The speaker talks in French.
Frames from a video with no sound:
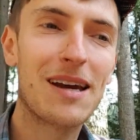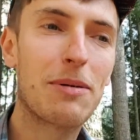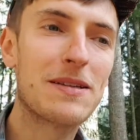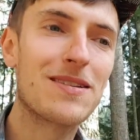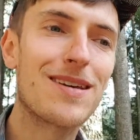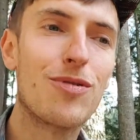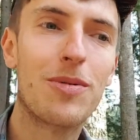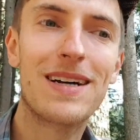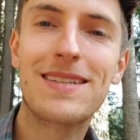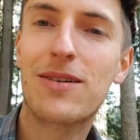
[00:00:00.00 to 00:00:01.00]
qui représente à peu
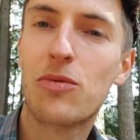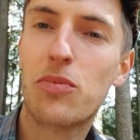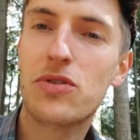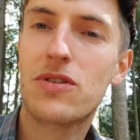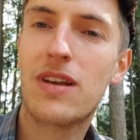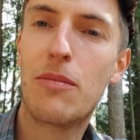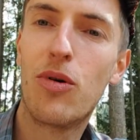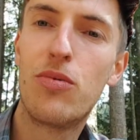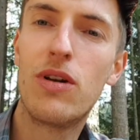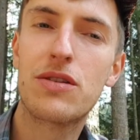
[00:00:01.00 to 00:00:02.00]
près 50% de la
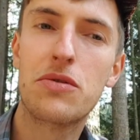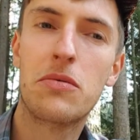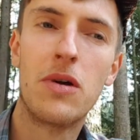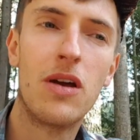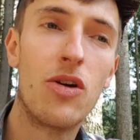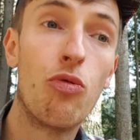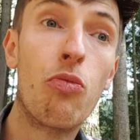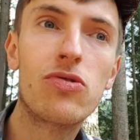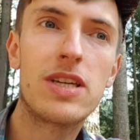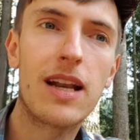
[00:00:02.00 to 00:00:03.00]
population
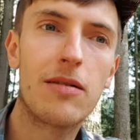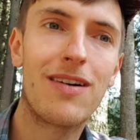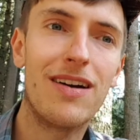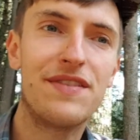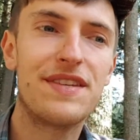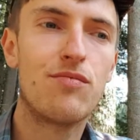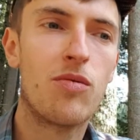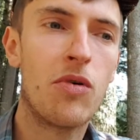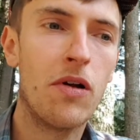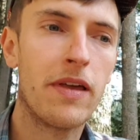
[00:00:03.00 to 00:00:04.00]
mondiale,
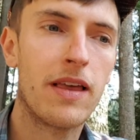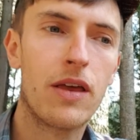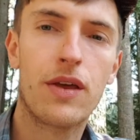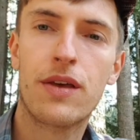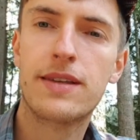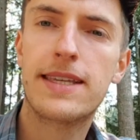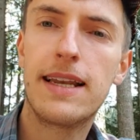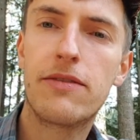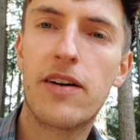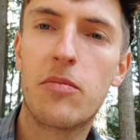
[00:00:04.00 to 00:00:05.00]
visiblement, c'est
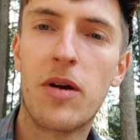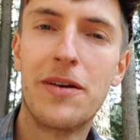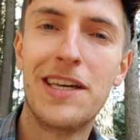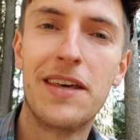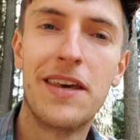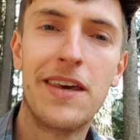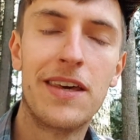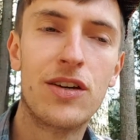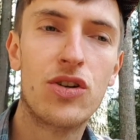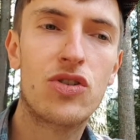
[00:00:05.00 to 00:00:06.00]
les femmes.
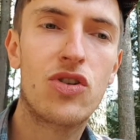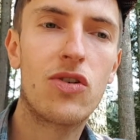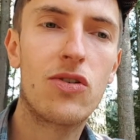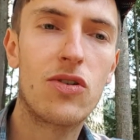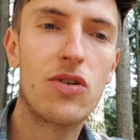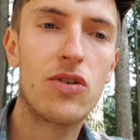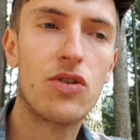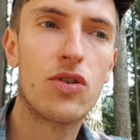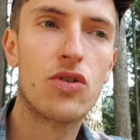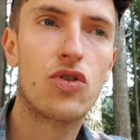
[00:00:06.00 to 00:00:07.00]
Quand
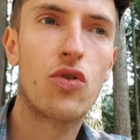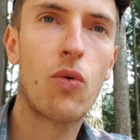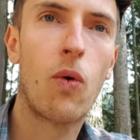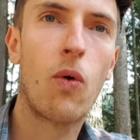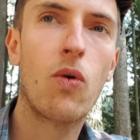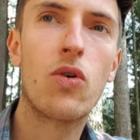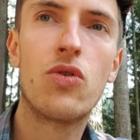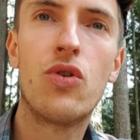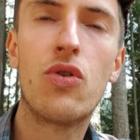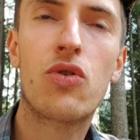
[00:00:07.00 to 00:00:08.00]
on
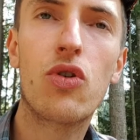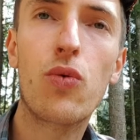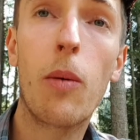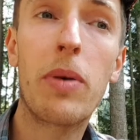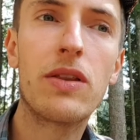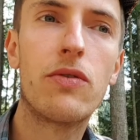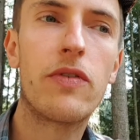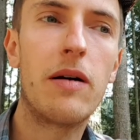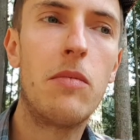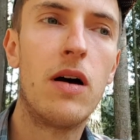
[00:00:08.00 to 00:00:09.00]
ne côtoie pas de
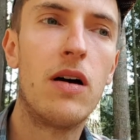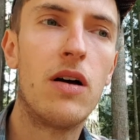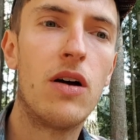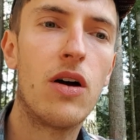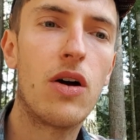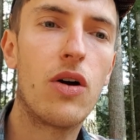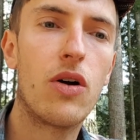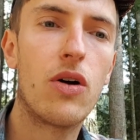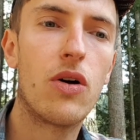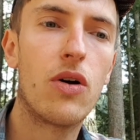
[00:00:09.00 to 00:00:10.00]
femmes,
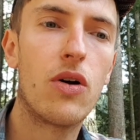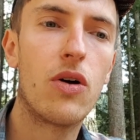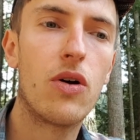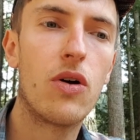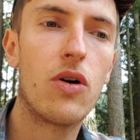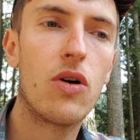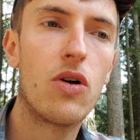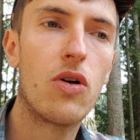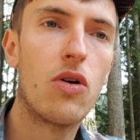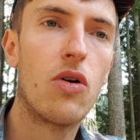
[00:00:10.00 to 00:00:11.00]
euh,
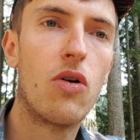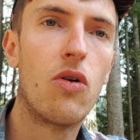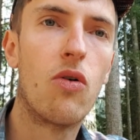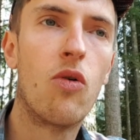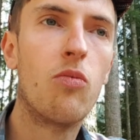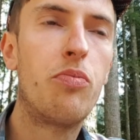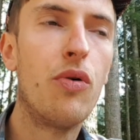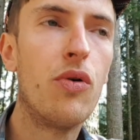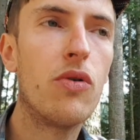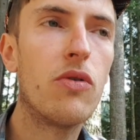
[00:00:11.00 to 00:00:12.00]
on
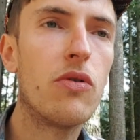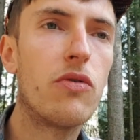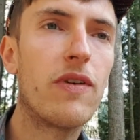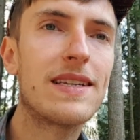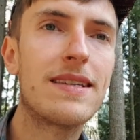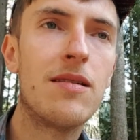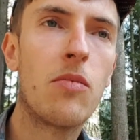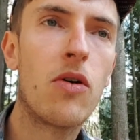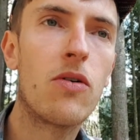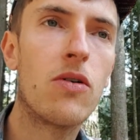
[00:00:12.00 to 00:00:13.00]
peut
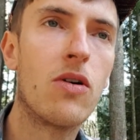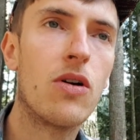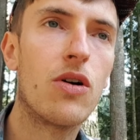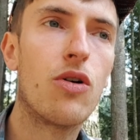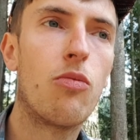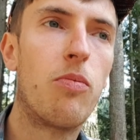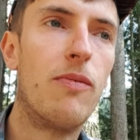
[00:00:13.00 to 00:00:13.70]
facilement euh,